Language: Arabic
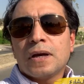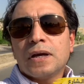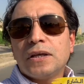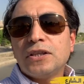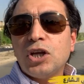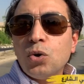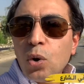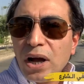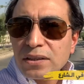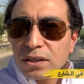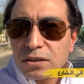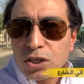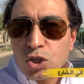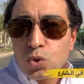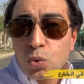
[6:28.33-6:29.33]
دلوقتي
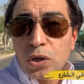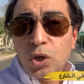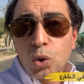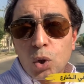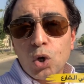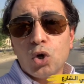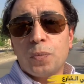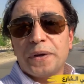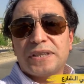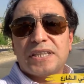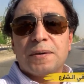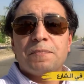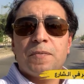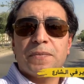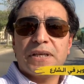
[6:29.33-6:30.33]
التصوير كله بيتم
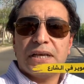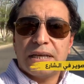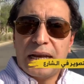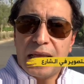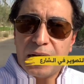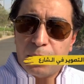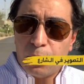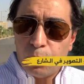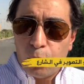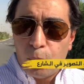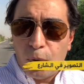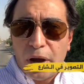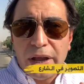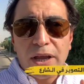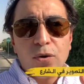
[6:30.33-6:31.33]
من خلال
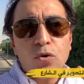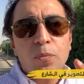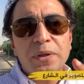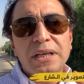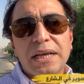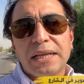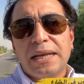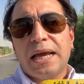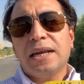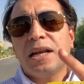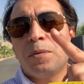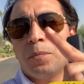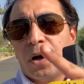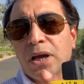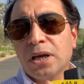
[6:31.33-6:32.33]
الموبايل ومن خلال
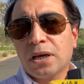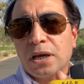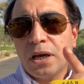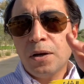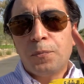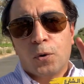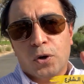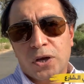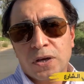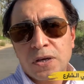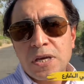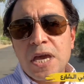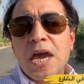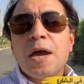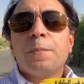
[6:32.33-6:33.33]
المايك البويل
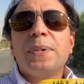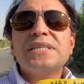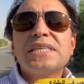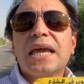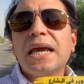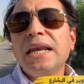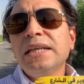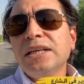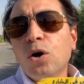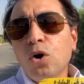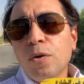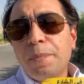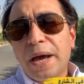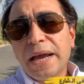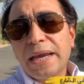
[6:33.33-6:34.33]
بس خليني اقول
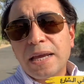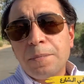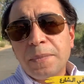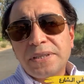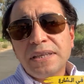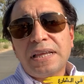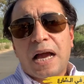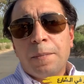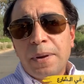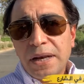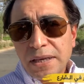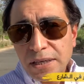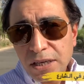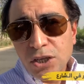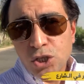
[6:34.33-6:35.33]
بقى كلمتين
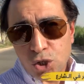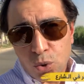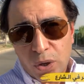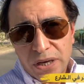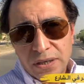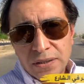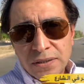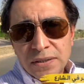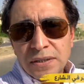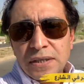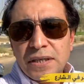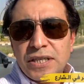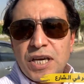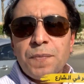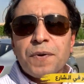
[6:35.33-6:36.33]
عمليين شويه
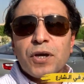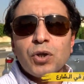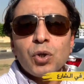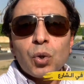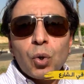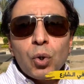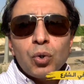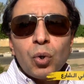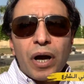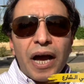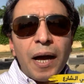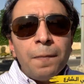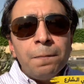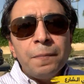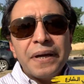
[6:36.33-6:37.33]
يمكن يكونوا
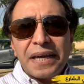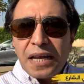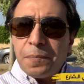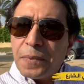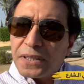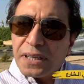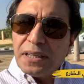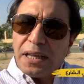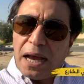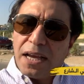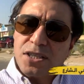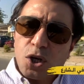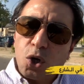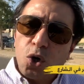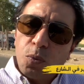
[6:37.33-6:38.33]
اهم كلمتين عايز
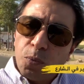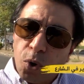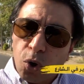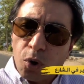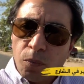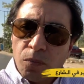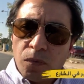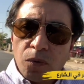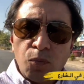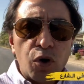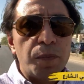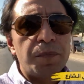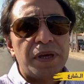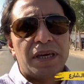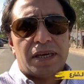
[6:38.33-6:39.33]
اقولهم لكم
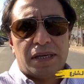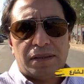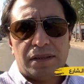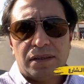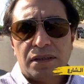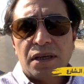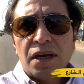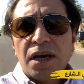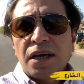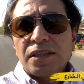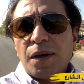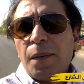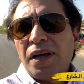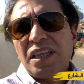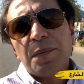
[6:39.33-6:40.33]
مهمين جدا
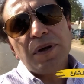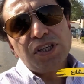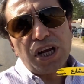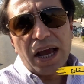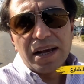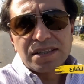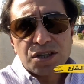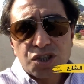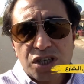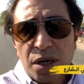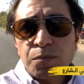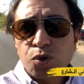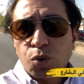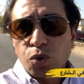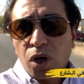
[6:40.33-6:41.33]
طبعا انا ماشي عكس
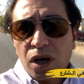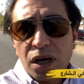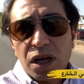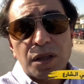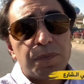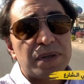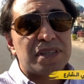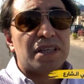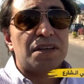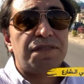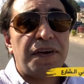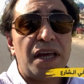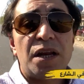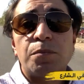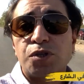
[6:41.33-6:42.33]
الشمس وده غلط بس انا
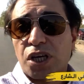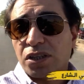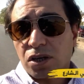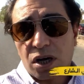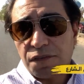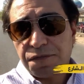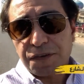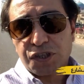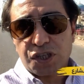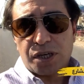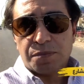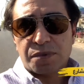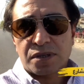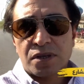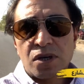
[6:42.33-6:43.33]
فعلا مش قادر اقف في
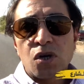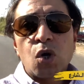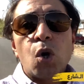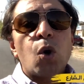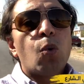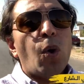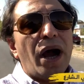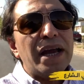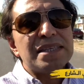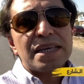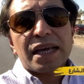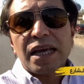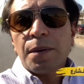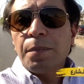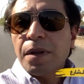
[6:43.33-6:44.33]
الشمس وعايز
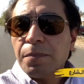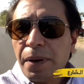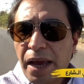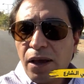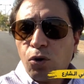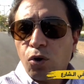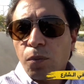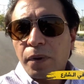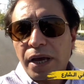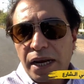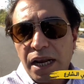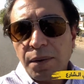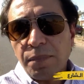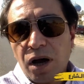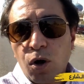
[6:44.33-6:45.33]
اكمل معاكم
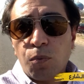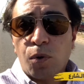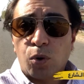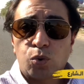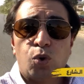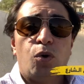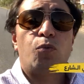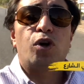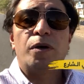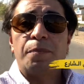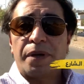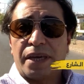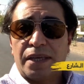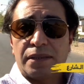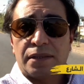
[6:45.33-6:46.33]
كلام او موضوع مهم
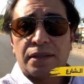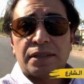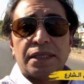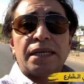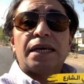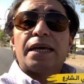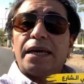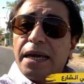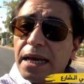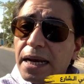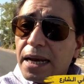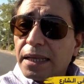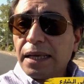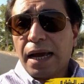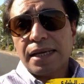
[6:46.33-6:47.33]
جدا ايه اللي
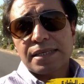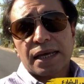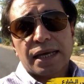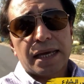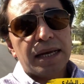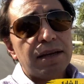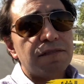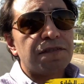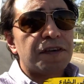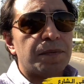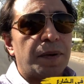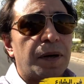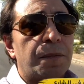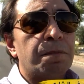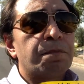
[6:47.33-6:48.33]
انا عايز اتكلم فيه بقى
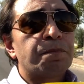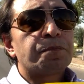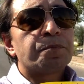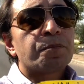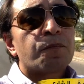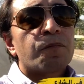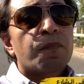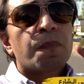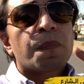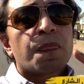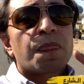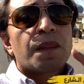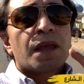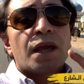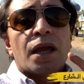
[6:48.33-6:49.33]

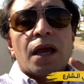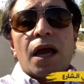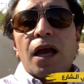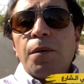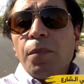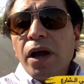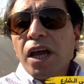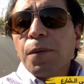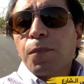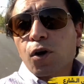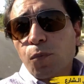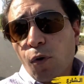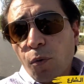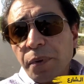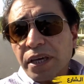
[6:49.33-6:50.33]
المايك ب
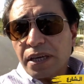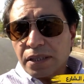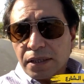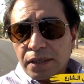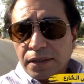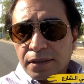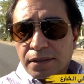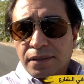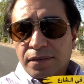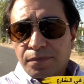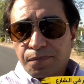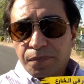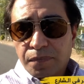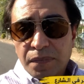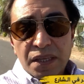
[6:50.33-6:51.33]
400 جنيه
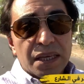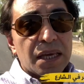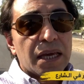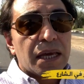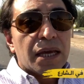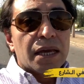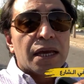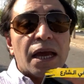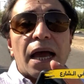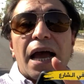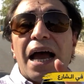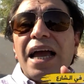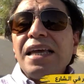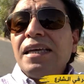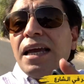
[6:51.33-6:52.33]

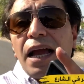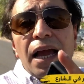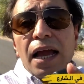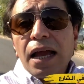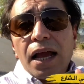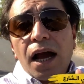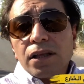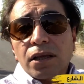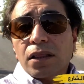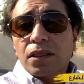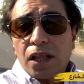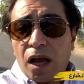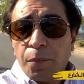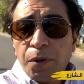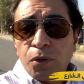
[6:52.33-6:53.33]
اي حاجه هتطلع
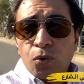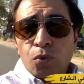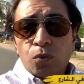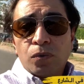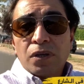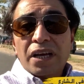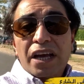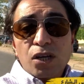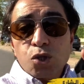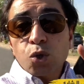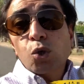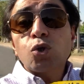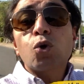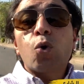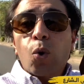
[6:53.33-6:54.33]
منه كصوت
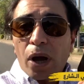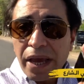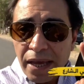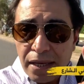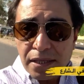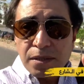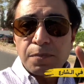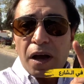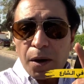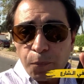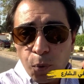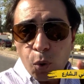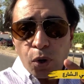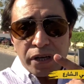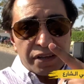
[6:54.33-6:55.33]
كويس
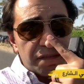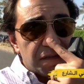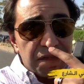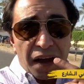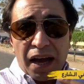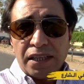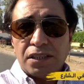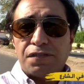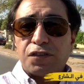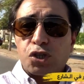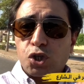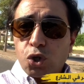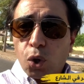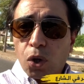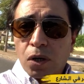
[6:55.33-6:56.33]
مقبول ينفعني في
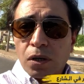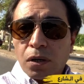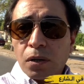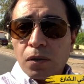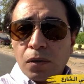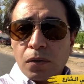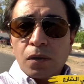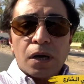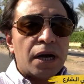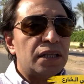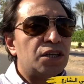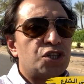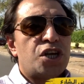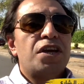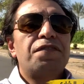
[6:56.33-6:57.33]
الشغل انا
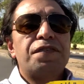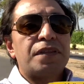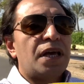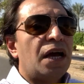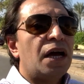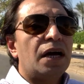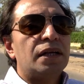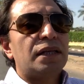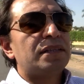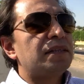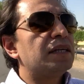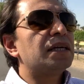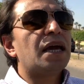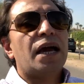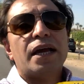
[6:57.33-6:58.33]
شايف انها
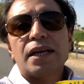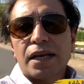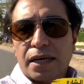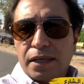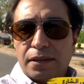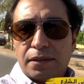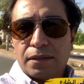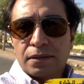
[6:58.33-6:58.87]
نتيجه هايله جدا